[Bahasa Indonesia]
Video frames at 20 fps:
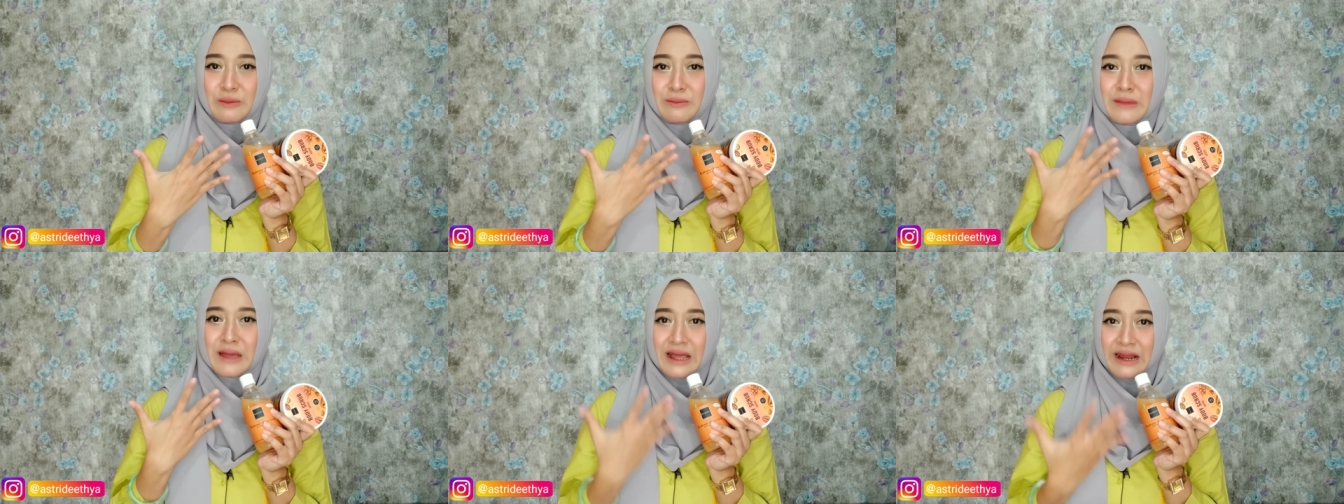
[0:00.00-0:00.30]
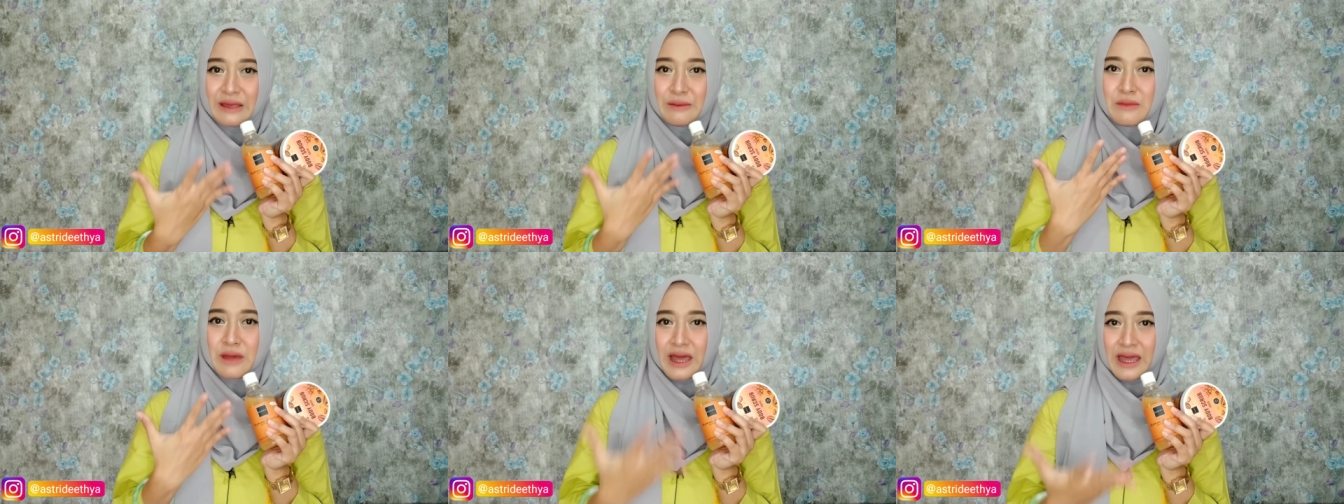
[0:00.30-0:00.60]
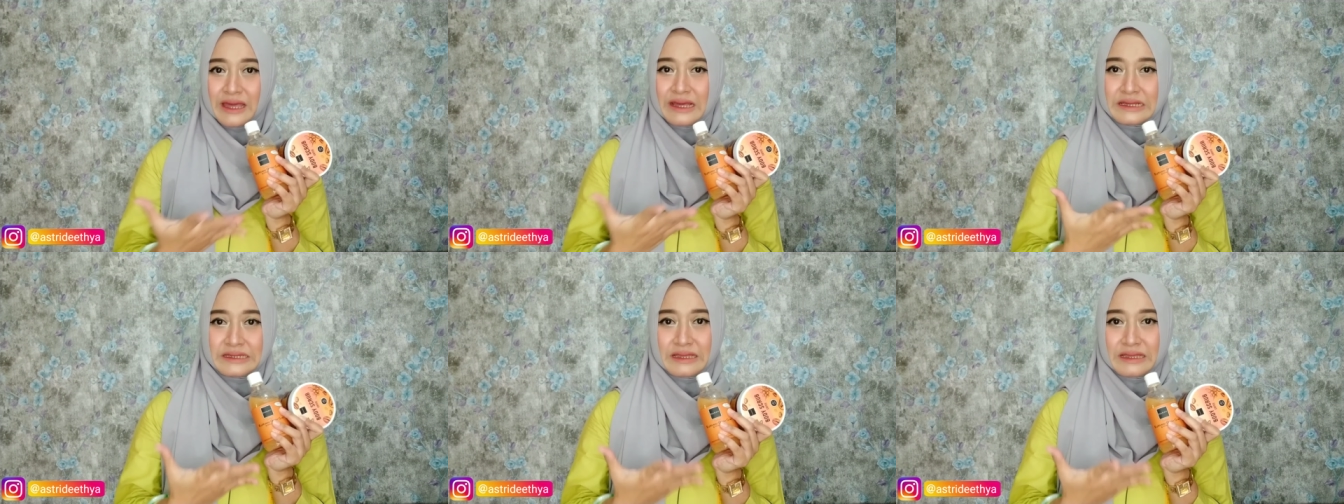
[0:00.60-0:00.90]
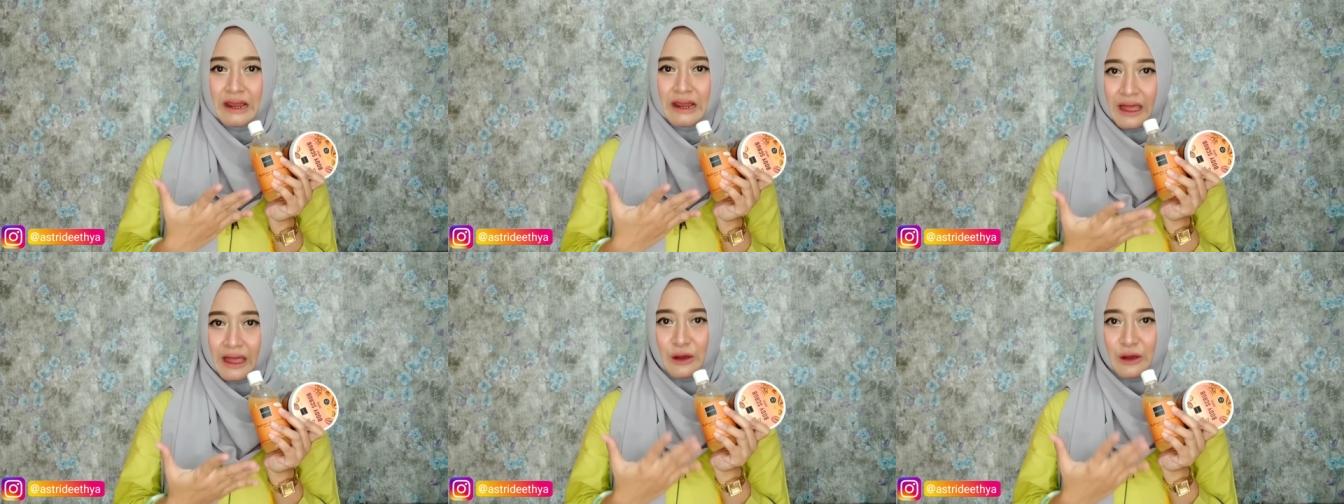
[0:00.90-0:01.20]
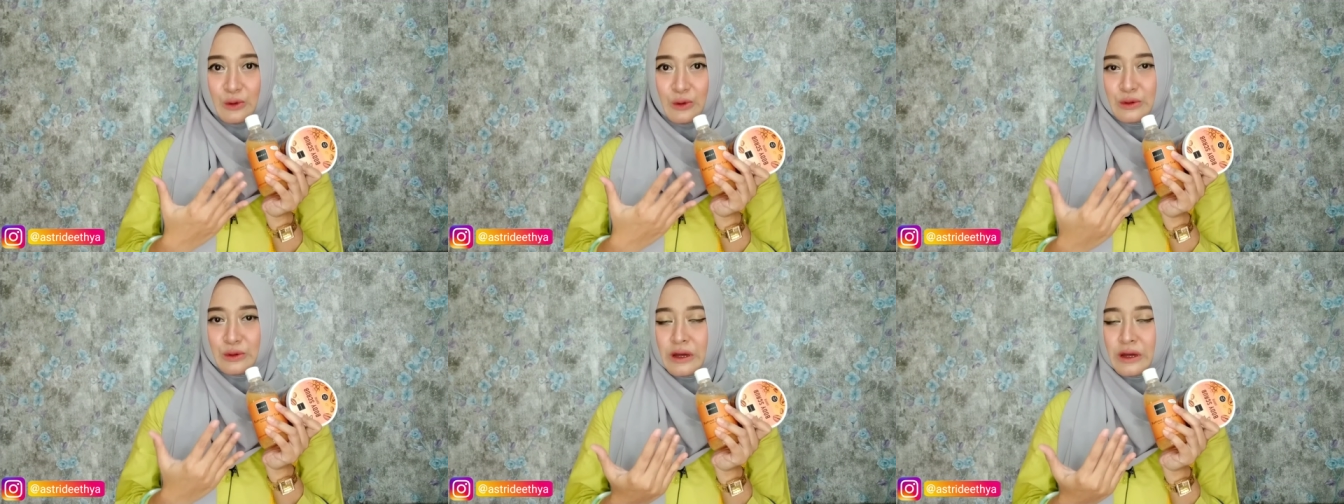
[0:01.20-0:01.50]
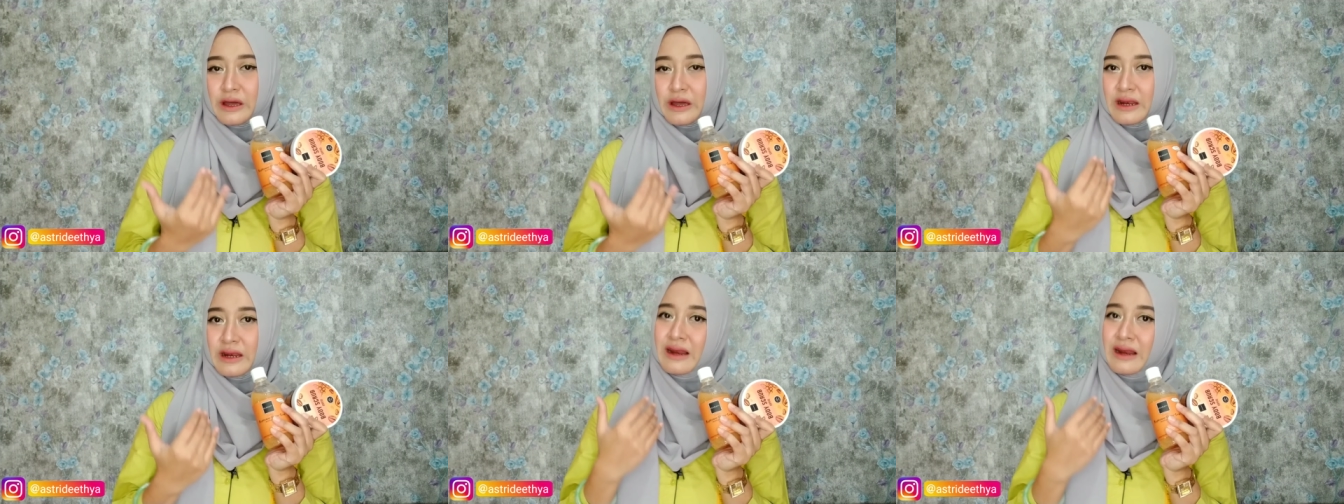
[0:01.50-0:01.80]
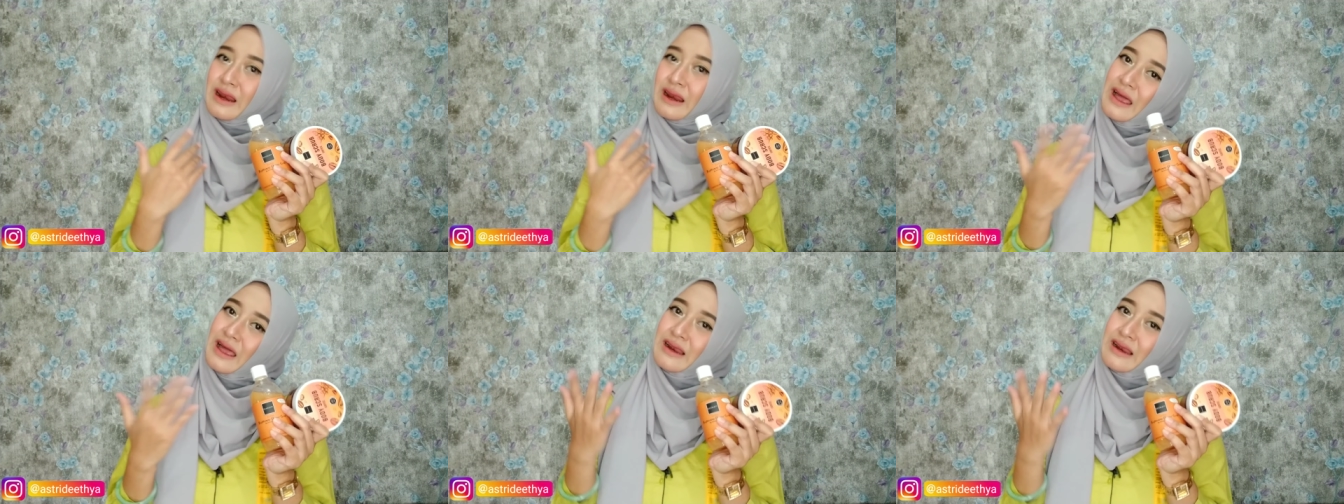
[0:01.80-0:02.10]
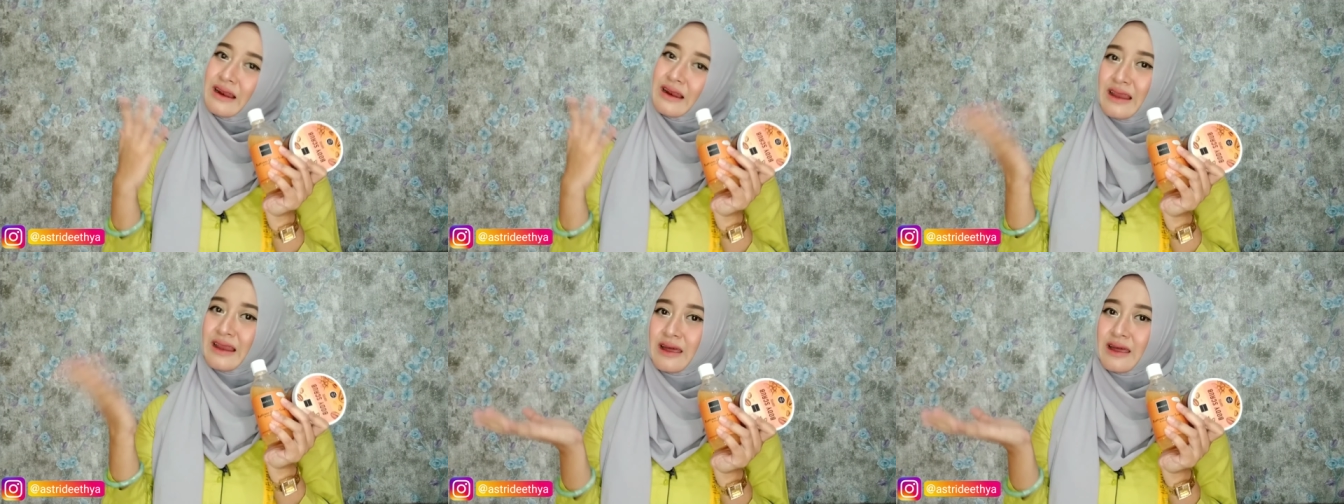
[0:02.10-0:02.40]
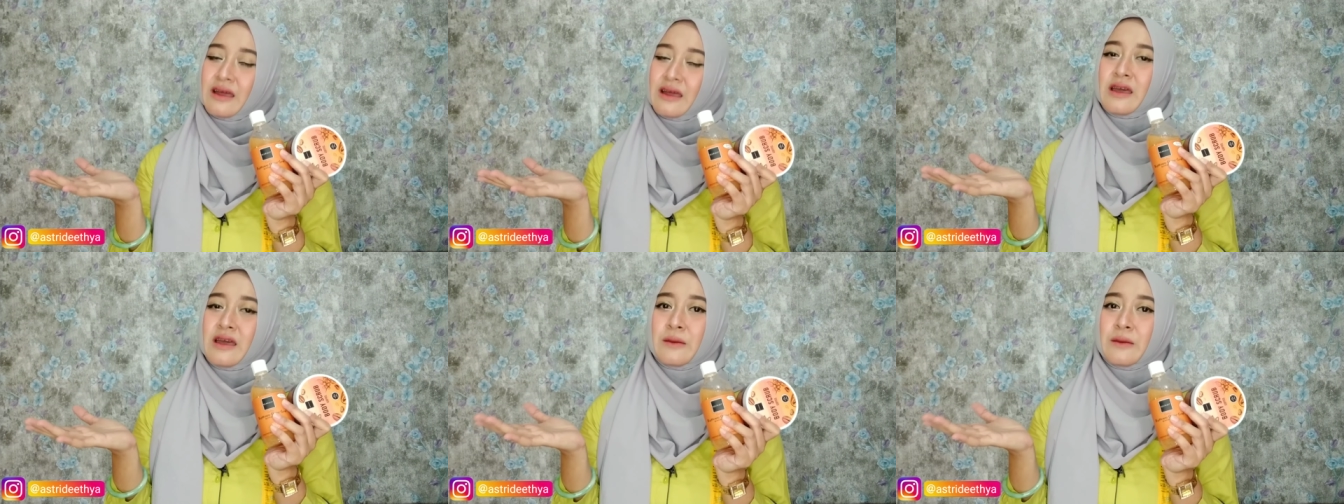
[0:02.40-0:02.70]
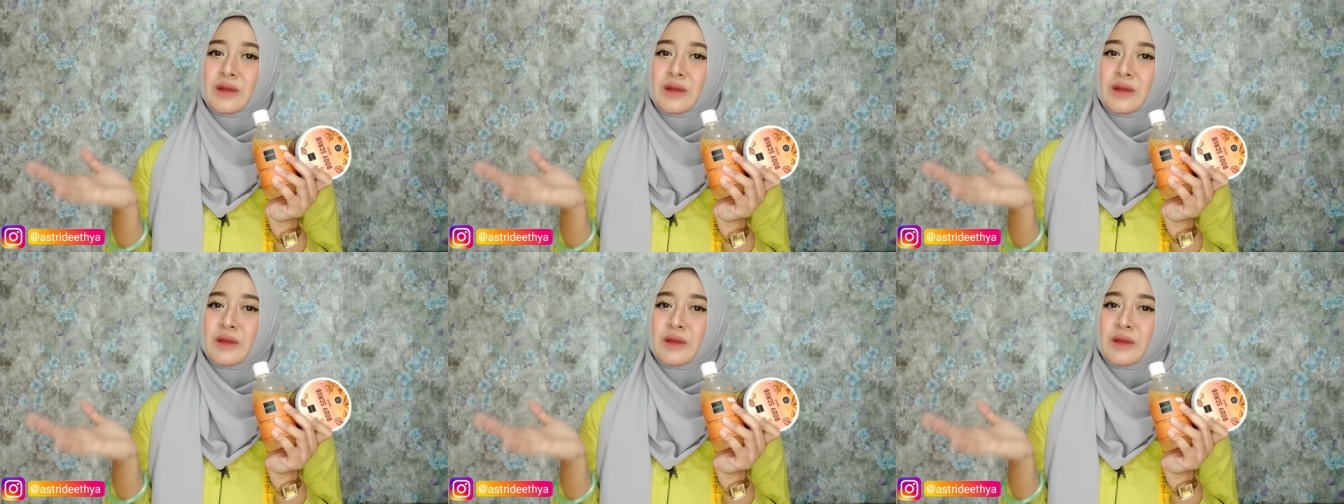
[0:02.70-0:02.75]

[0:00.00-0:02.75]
kembali baik setelah aku eh, lelah-lelah